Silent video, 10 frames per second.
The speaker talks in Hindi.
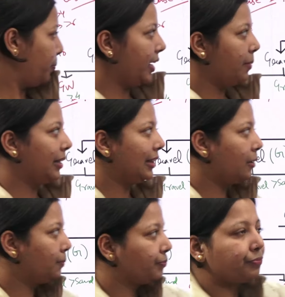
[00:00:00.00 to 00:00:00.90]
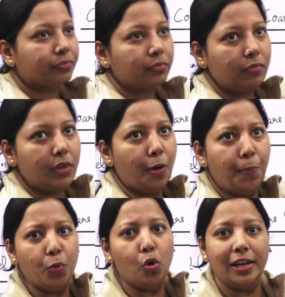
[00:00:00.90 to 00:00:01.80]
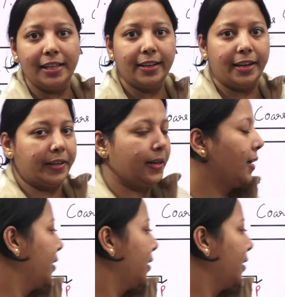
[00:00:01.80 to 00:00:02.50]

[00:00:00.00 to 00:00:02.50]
पी मतलब पुअरली ग्रेडेड